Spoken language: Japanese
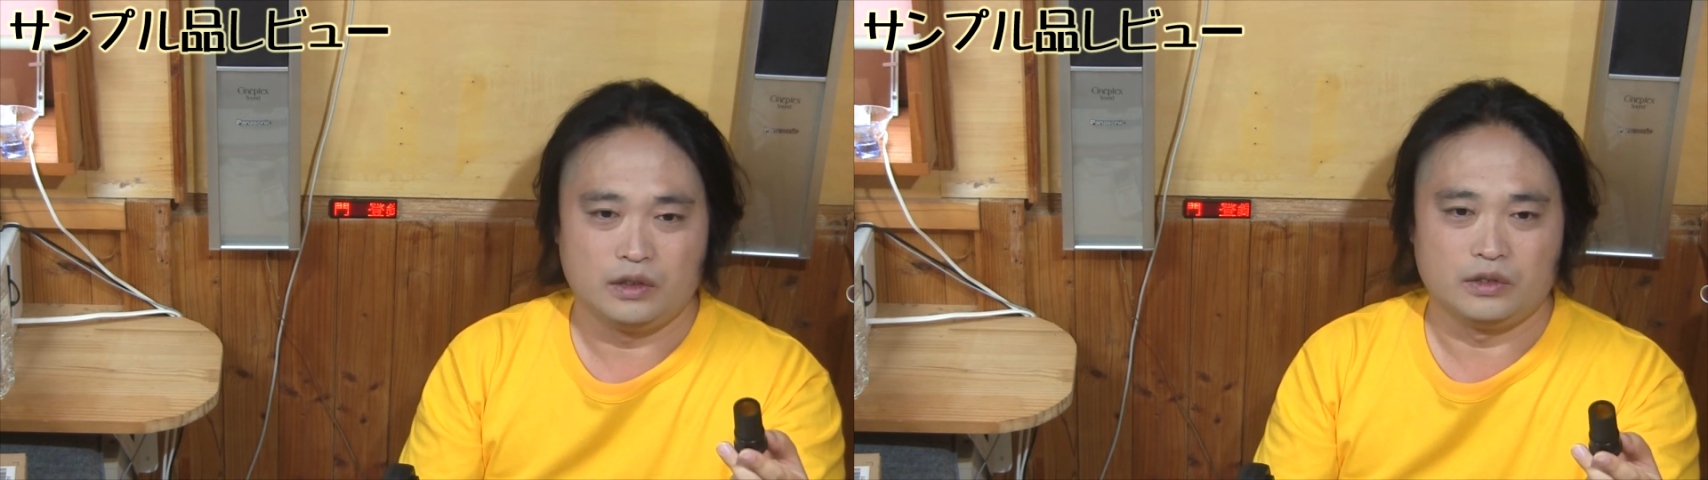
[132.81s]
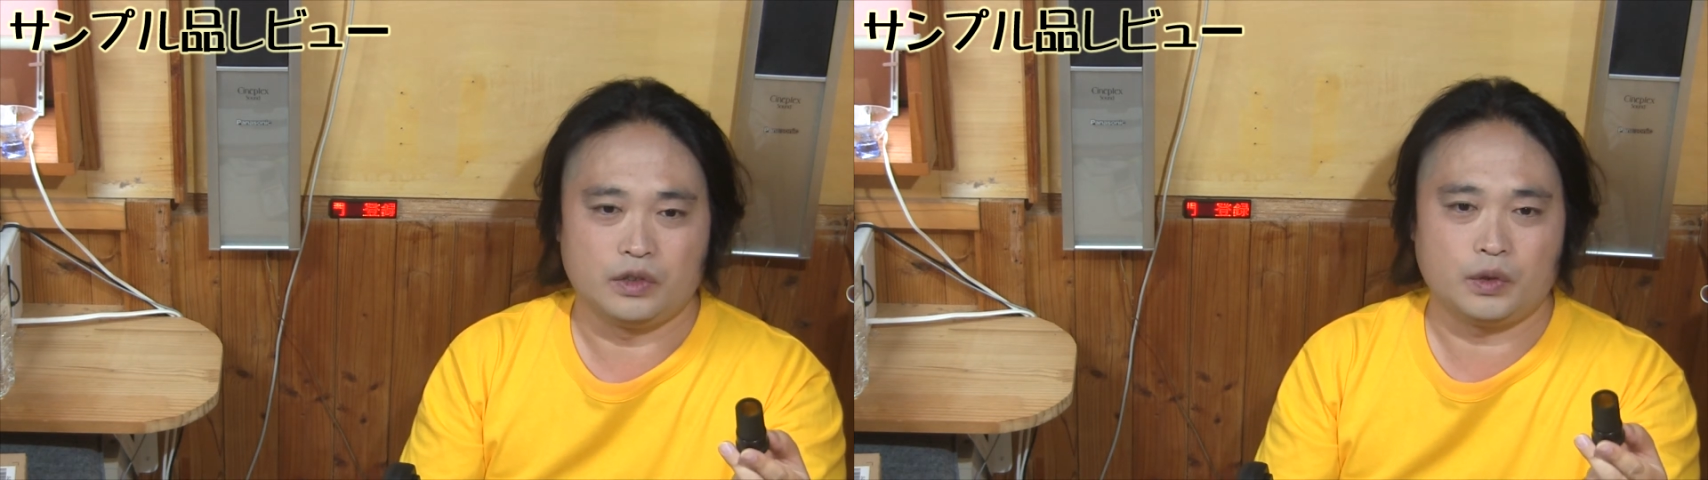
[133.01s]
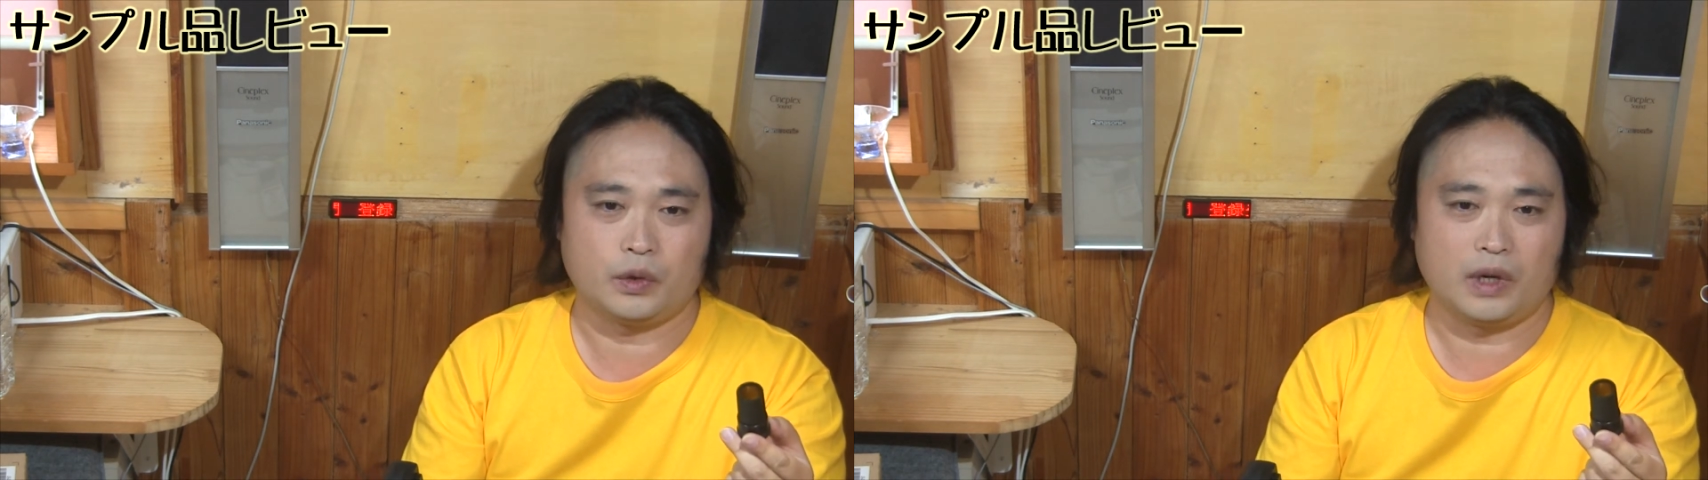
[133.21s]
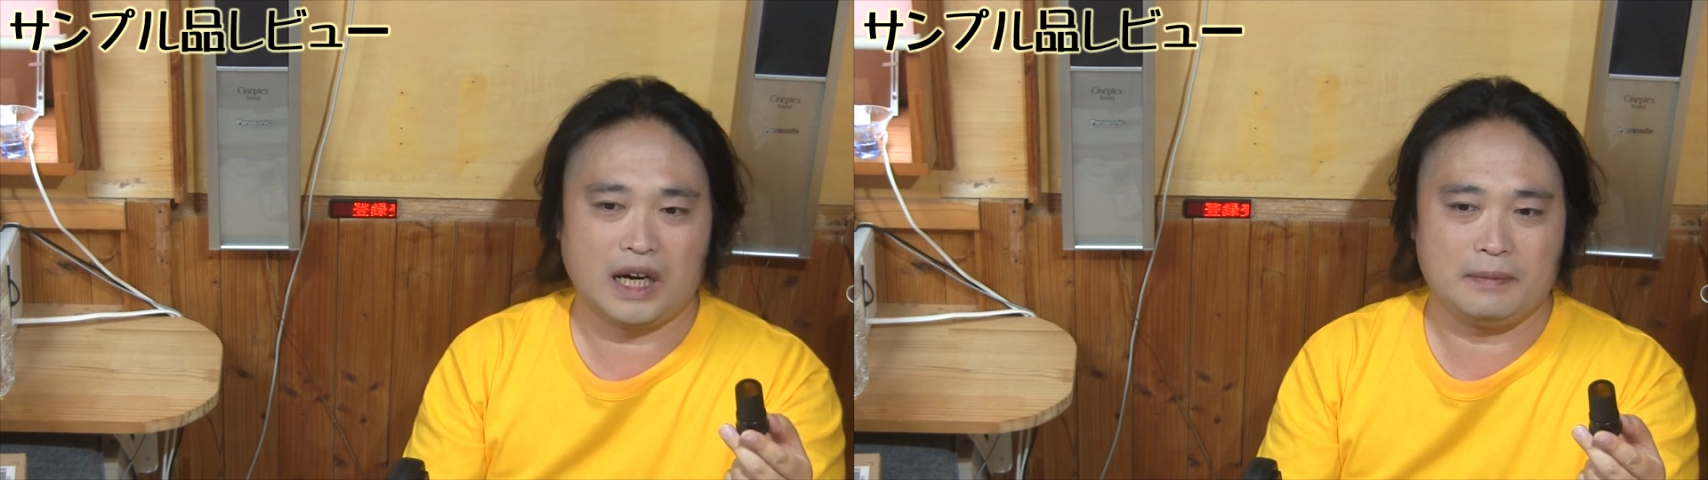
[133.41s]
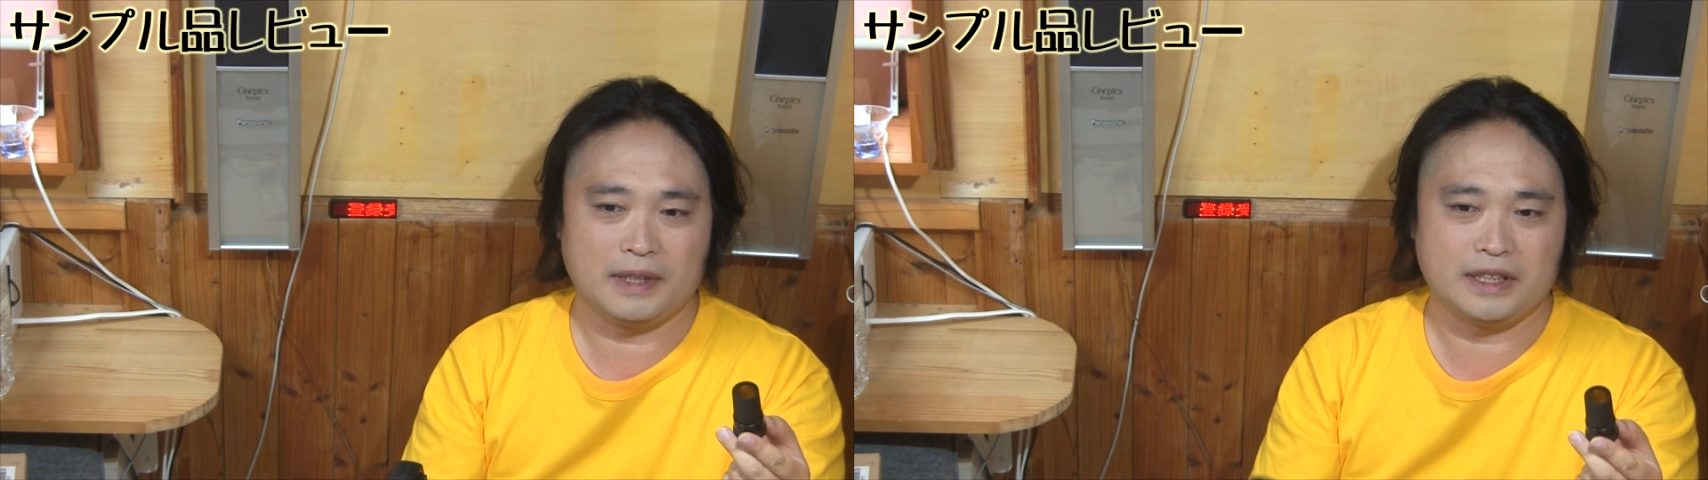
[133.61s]
そういうところが
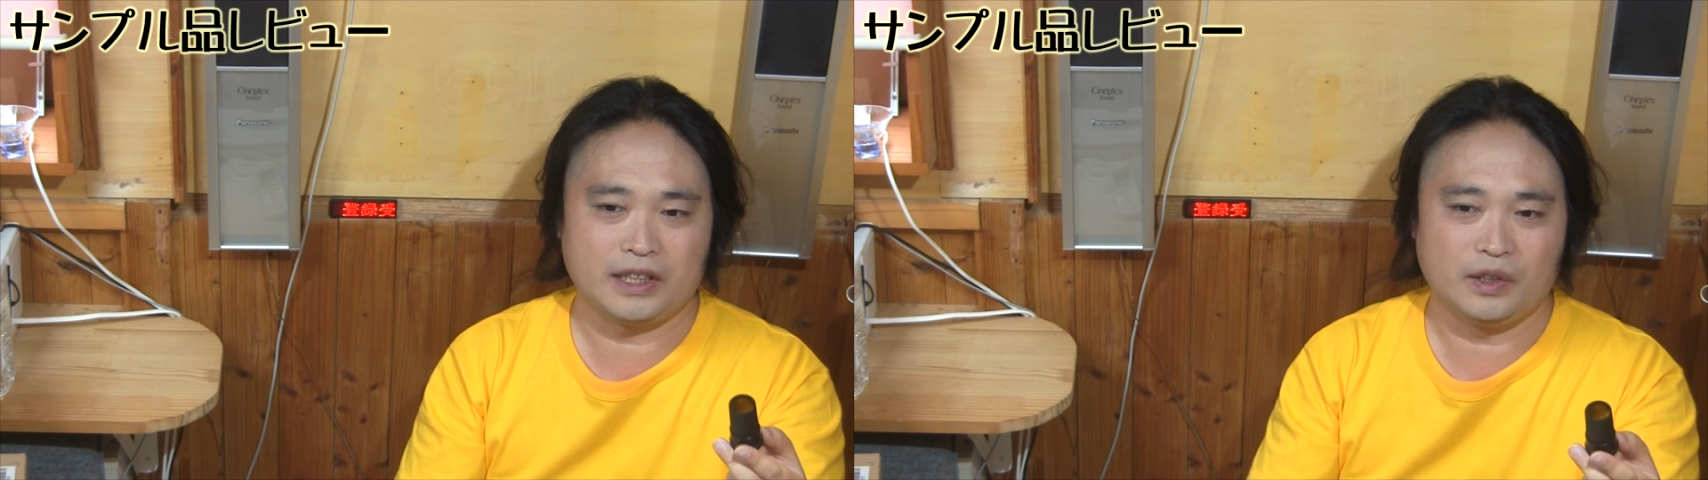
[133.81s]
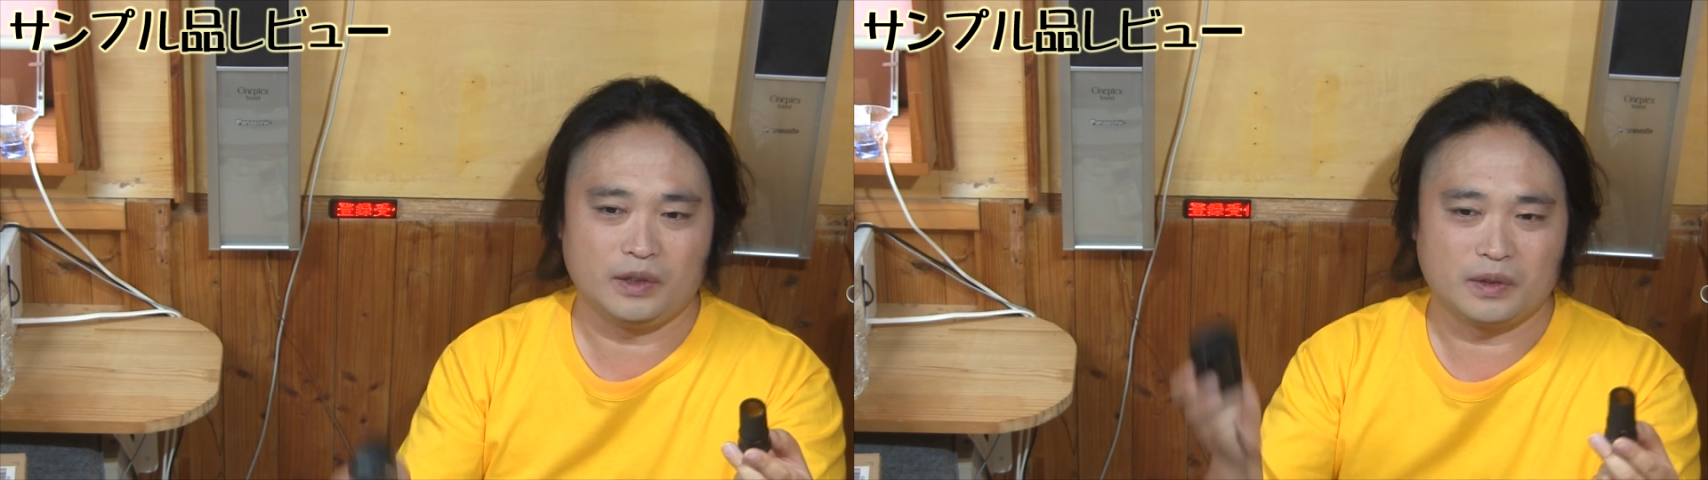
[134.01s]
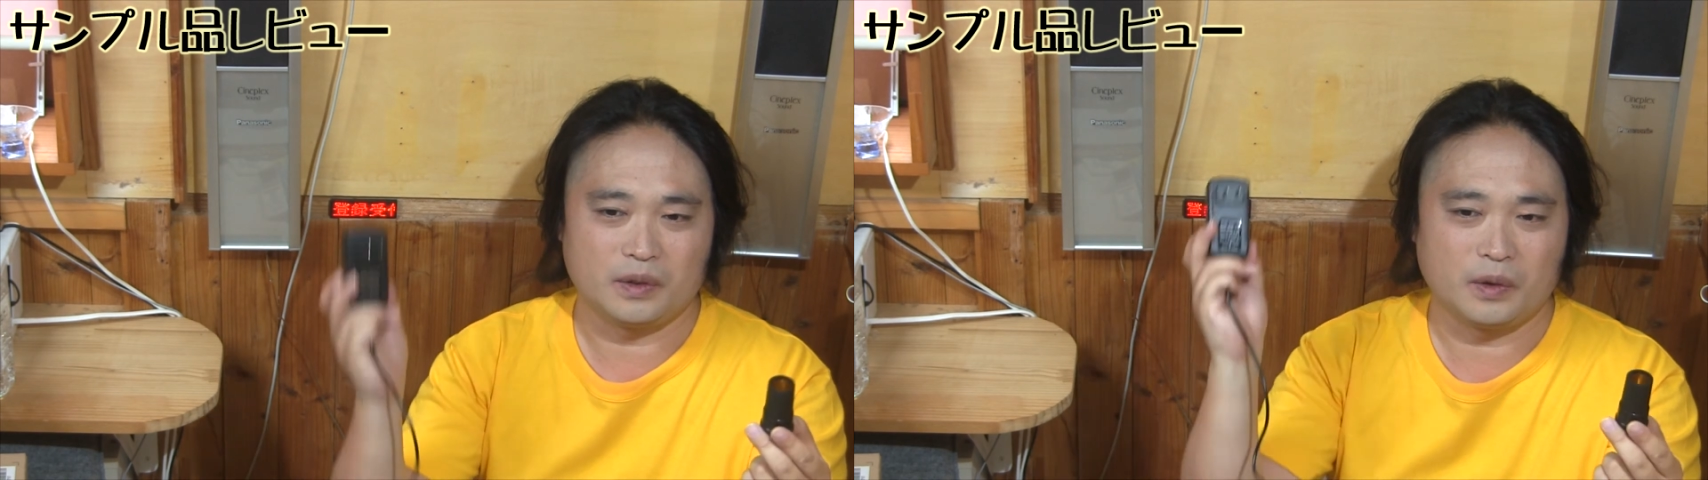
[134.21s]
ありましたけど、